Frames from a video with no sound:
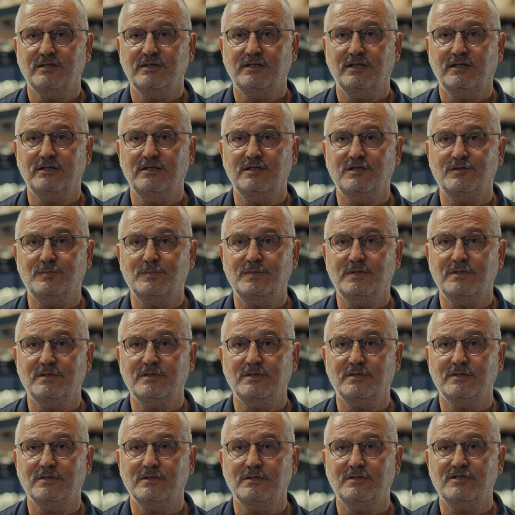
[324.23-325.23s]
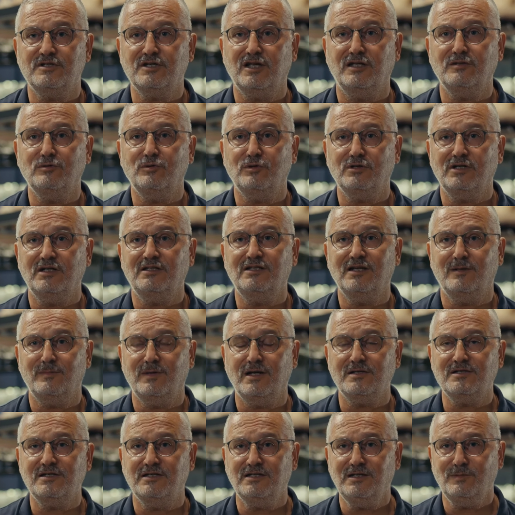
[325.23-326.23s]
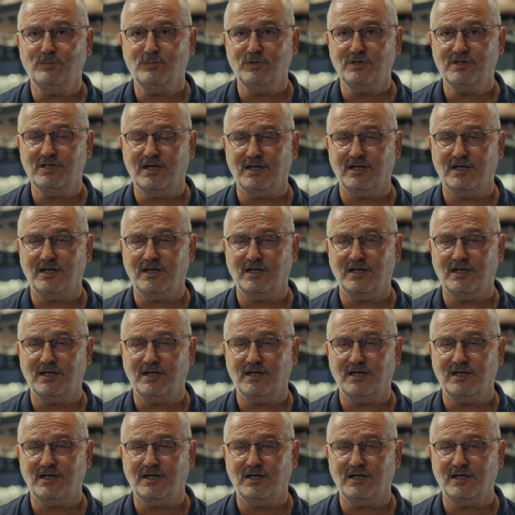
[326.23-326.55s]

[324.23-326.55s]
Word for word: Yani hiçbir canlı ona temas edemiyor.